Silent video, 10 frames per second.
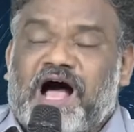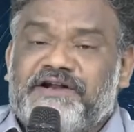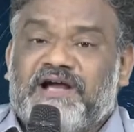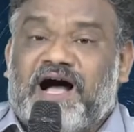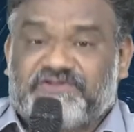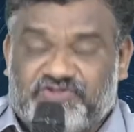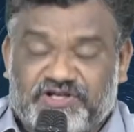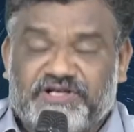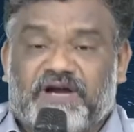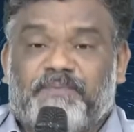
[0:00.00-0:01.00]
అని ఆ
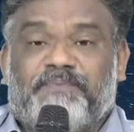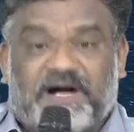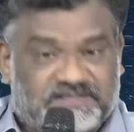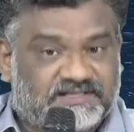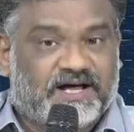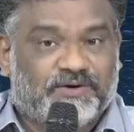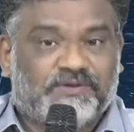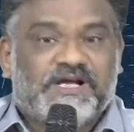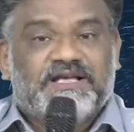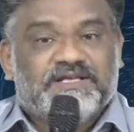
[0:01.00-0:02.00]
సీనియర్ పాస్ట్ గారు
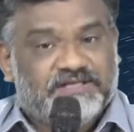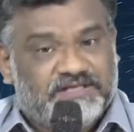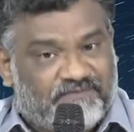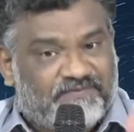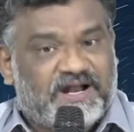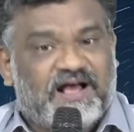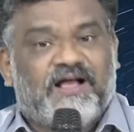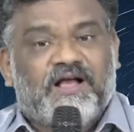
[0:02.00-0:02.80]
ఈ యవన